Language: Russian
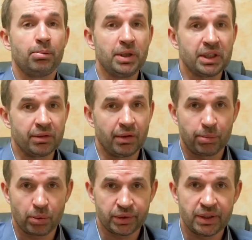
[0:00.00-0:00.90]
Первый
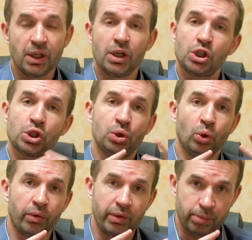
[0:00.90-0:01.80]
вопрос.
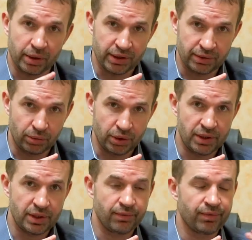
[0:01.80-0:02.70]
Что вы
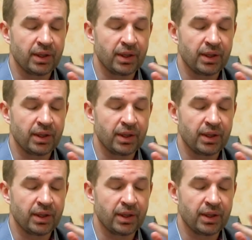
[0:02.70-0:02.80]
производите?